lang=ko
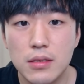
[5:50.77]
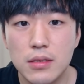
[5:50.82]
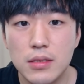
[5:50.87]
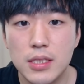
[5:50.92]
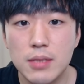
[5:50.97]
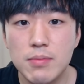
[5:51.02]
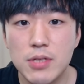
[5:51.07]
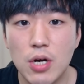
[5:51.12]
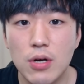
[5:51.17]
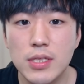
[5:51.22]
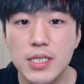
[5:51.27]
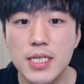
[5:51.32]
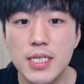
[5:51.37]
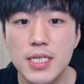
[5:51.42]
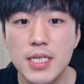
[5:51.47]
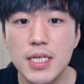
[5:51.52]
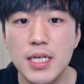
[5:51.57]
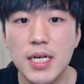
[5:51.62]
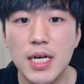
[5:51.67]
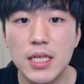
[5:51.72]
지금 정치
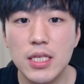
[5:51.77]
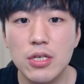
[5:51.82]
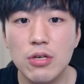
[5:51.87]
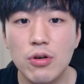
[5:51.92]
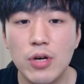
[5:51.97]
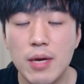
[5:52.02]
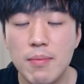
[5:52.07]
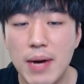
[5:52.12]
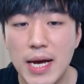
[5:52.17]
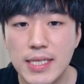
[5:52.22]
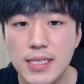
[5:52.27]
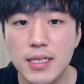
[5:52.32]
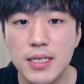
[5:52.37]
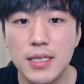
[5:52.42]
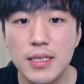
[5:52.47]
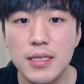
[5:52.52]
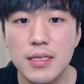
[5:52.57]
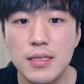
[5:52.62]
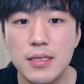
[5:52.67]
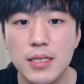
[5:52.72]
신인 같은 경우에
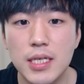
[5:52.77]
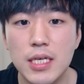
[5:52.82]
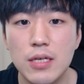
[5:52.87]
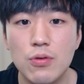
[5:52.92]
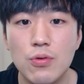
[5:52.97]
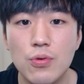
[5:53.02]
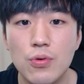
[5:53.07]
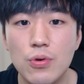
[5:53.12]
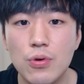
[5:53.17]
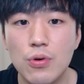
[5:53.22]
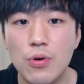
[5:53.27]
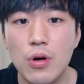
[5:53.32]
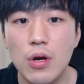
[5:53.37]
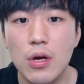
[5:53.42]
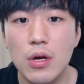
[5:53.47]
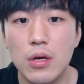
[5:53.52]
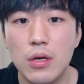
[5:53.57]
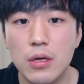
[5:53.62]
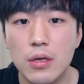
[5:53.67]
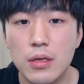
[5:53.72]
마스크를 끼고
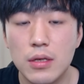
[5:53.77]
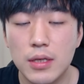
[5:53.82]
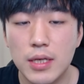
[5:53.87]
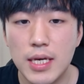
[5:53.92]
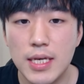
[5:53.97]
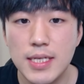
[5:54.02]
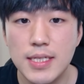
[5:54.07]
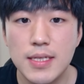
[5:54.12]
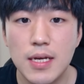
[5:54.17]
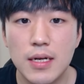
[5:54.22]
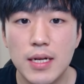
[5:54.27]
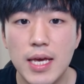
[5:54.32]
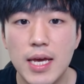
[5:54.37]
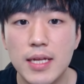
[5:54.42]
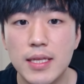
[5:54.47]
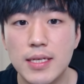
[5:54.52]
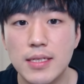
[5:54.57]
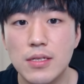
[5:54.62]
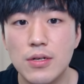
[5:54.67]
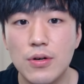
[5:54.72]
이렇게 인사를 해야
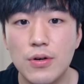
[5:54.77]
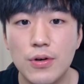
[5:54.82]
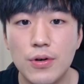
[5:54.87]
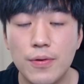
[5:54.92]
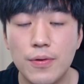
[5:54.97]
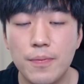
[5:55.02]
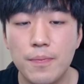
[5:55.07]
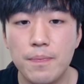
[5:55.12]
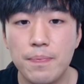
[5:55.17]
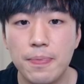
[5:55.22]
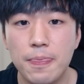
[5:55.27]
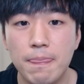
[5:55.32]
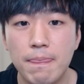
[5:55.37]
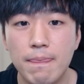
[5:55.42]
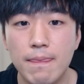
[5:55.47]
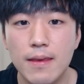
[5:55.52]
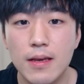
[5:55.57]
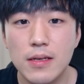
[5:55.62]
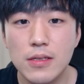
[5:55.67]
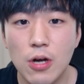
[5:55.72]
돼서
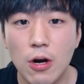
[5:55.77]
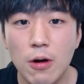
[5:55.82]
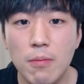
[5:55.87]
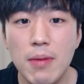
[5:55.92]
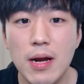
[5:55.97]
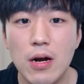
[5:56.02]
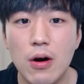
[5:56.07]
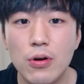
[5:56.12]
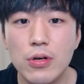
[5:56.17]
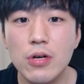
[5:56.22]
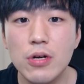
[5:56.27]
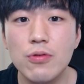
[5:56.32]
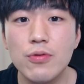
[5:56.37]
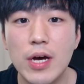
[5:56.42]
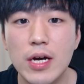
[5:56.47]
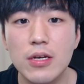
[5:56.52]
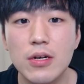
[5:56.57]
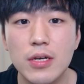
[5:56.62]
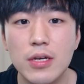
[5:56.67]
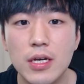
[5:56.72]
정말 어려운
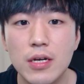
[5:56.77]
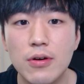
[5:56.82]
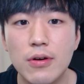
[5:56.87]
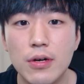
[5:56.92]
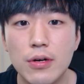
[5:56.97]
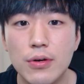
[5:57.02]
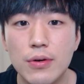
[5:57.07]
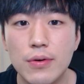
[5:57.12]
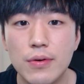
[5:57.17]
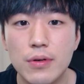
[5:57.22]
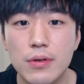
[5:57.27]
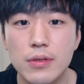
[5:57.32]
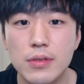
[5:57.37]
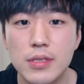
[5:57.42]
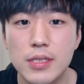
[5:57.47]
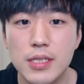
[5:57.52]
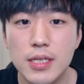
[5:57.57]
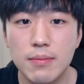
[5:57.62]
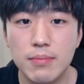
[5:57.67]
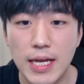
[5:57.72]
환경인 거예요.
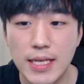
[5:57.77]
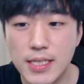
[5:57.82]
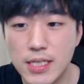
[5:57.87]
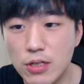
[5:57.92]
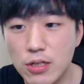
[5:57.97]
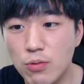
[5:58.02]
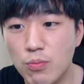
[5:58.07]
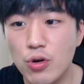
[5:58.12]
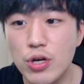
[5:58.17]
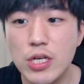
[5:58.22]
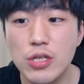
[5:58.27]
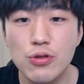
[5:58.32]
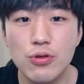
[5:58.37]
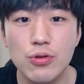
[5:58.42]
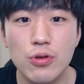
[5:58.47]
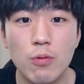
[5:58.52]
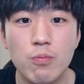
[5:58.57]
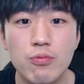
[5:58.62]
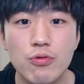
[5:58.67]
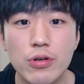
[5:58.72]
지금 단체로 모일
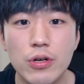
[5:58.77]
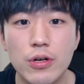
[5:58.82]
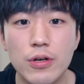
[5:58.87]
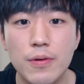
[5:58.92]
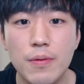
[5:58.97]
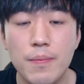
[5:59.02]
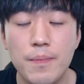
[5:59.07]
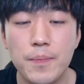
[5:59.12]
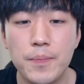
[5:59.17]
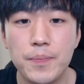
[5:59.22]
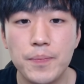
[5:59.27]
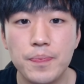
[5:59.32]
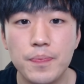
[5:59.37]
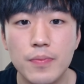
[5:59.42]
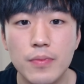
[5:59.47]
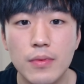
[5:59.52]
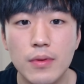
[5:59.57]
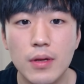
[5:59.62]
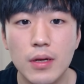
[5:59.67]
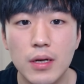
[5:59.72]
수도 없고요.
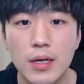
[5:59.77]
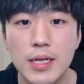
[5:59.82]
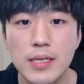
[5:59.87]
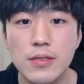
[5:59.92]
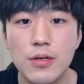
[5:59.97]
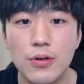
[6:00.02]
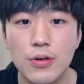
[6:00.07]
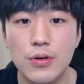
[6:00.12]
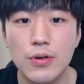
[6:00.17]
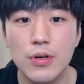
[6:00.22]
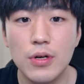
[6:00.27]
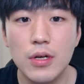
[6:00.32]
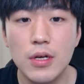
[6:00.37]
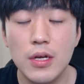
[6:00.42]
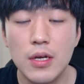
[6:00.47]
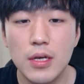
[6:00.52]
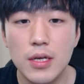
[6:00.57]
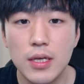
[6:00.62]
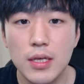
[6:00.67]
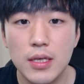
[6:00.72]
그래서
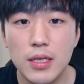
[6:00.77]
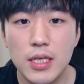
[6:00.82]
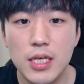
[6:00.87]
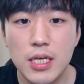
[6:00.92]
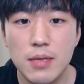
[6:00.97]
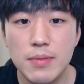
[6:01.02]
이